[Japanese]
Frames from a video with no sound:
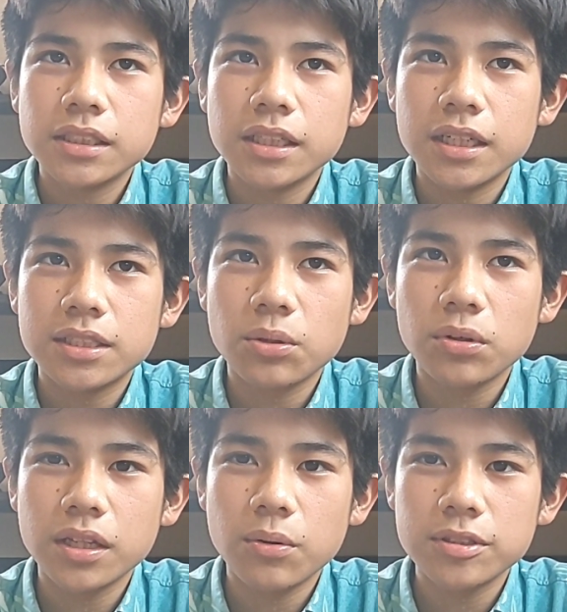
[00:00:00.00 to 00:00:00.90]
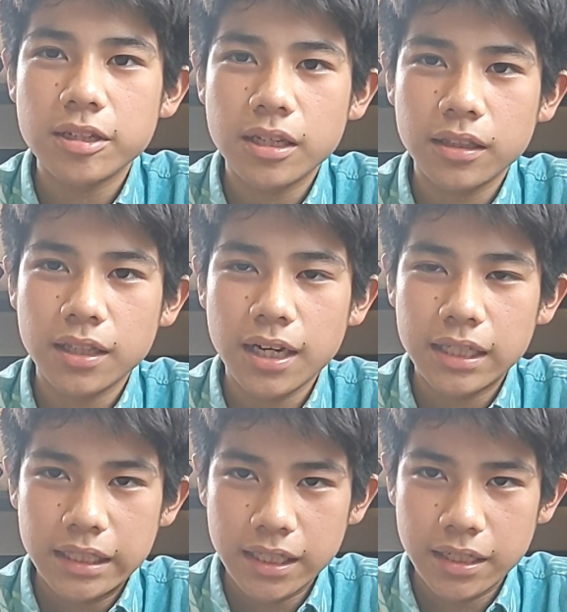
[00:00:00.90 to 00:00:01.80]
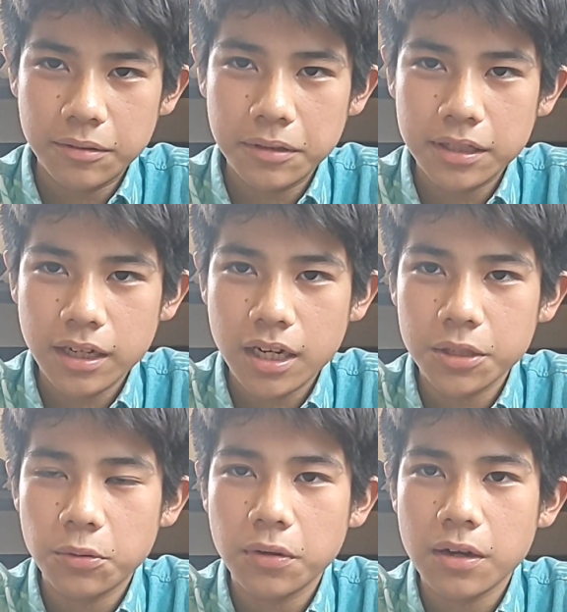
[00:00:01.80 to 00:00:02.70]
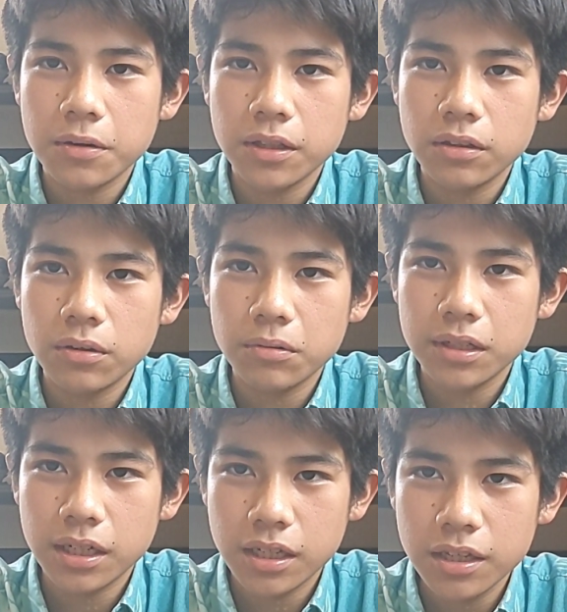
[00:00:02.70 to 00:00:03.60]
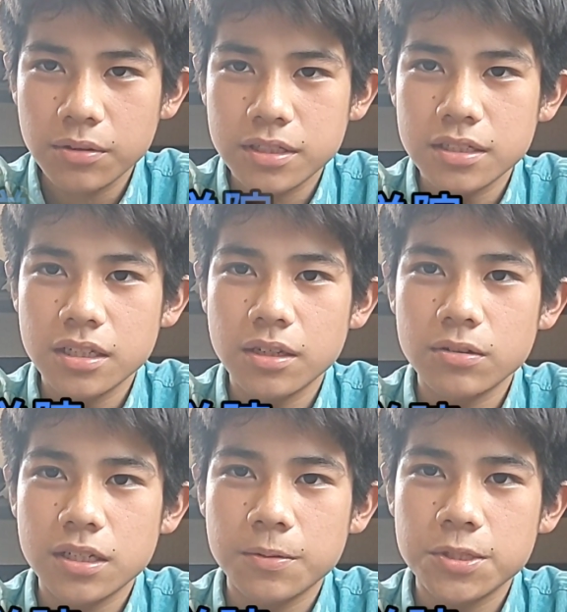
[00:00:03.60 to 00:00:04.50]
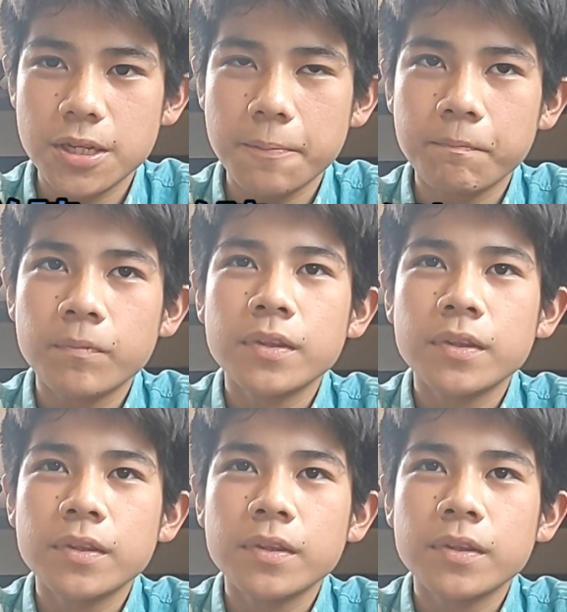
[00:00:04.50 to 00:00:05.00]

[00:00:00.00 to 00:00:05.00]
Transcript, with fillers: えそこでお世話になった、え上田歌謡学院の上田健優先生でございまして、